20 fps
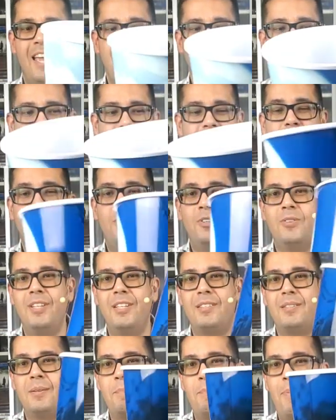E eles vinham
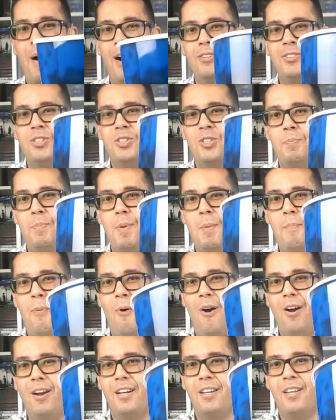nesse balde de
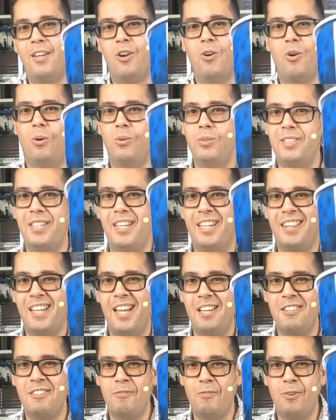pipoca que com
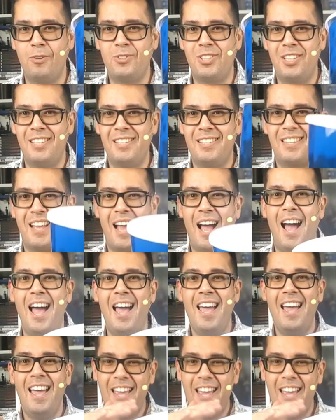certeza eu vou utilizar